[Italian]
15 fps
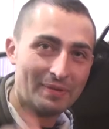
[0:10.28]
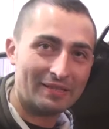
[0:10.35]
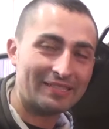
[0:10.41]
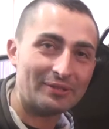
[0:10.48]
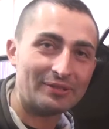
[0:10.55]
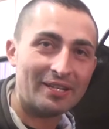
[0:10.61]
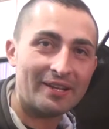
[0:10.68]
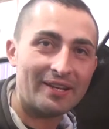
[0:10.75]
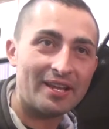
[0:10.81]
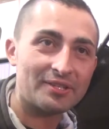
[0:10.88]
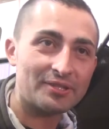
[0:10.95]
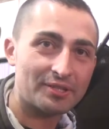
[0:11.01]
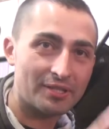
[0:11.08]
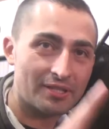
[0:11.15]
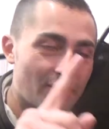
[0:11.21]
Matteo Della
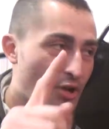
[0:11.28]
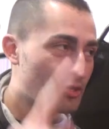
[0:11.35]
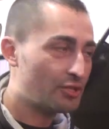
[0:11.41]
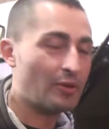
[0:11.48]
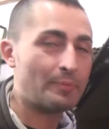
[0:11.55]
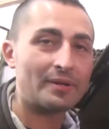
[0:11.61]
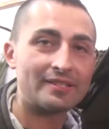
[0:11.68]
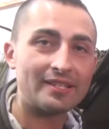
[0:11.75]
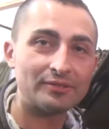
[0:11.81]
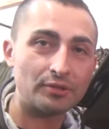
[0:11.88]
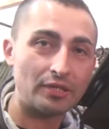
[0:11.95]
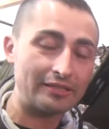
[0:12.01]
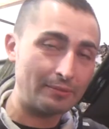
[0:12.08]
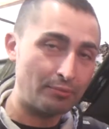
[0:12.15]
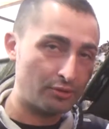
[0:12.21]
Nash, oggi vi presento
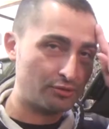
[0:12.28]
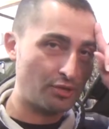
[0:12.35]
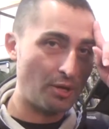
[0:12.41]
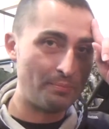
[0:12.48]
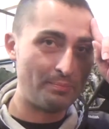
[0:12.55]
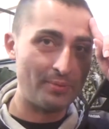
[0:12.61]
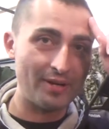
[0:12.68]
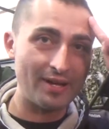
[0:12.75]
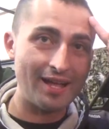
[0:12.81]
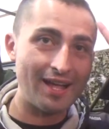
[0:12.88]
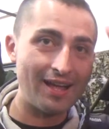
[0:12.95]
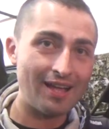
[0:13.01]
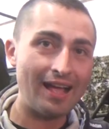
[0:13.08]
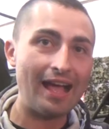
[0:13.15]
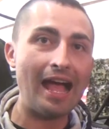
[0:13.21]
la Double Top
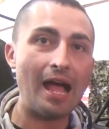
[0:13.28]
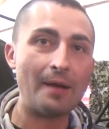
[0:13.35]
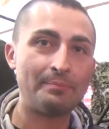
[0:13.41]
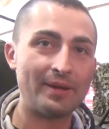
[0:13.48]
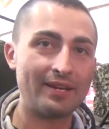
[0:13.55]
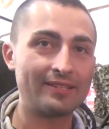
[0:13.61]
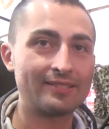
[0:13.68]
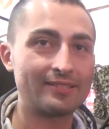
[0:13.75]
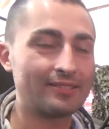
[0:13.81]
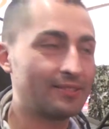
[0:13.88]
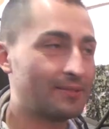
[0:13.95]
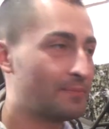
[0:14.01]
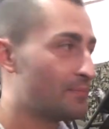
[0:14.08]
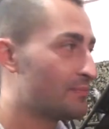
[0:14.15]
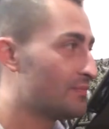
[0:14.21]
Apex,
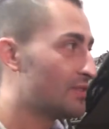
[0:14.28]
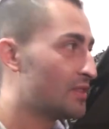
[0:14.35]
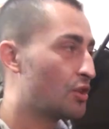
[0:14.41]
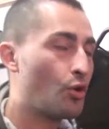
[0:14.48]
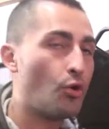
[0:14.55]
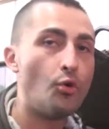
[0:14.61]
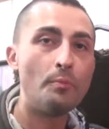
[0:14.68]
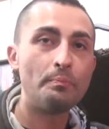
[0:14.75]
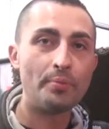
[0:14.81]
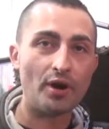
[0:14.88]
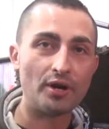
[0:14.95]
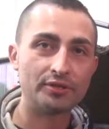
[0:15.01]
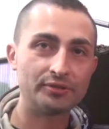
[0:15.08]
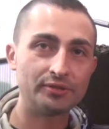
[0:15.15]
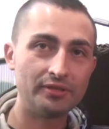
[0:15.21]
un
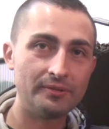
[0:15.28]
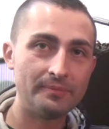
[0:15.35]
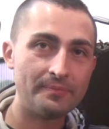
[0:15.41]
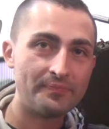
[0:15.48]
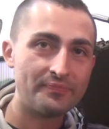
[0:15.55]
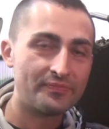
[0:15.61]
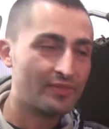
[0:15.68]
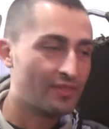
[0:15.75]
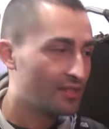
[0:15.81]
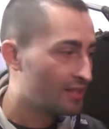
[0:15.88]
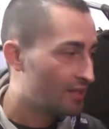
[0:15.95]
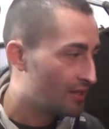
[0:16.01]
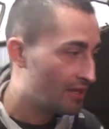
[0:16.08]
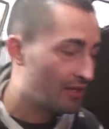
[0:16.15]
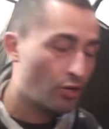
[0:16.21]
posto
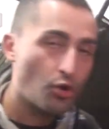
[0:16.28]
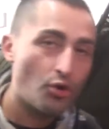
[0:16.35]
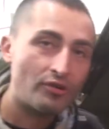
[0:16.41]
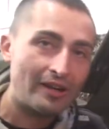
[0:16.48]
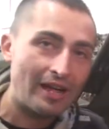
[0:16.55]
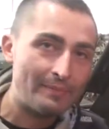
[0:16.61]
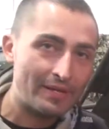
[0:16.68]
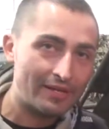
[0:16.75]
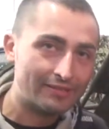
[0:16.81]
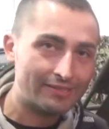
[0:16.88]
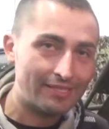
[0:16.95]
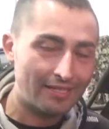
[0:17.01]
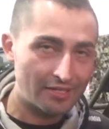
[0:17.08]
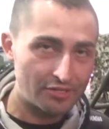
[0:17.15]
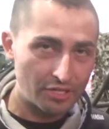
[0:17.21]
con camera
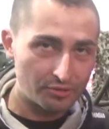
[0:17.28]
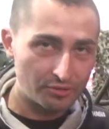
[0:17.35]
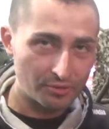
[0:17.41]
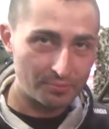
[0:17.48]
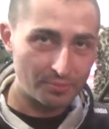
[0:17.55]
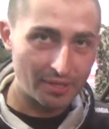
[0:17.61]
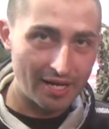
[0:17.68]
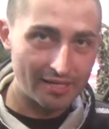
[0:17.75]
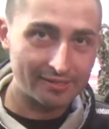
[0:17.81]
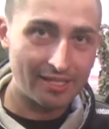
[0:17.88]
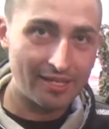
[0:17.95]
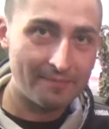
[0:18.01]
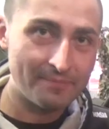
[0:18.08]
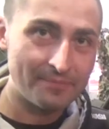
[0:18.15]
interna già incorporata.